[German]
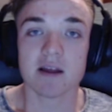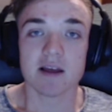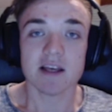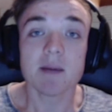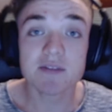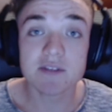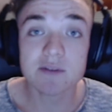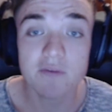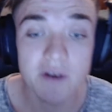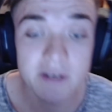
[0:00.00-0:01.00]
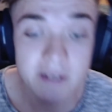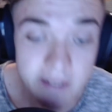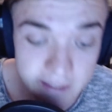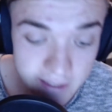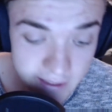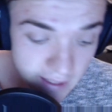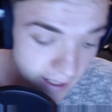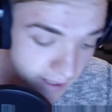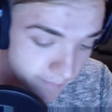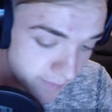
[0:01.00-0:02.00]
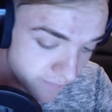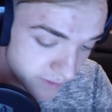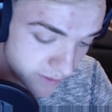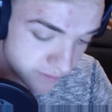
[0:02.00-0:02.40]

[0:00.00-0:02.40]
Ich habe jetzt versucht, von hier daheim Videos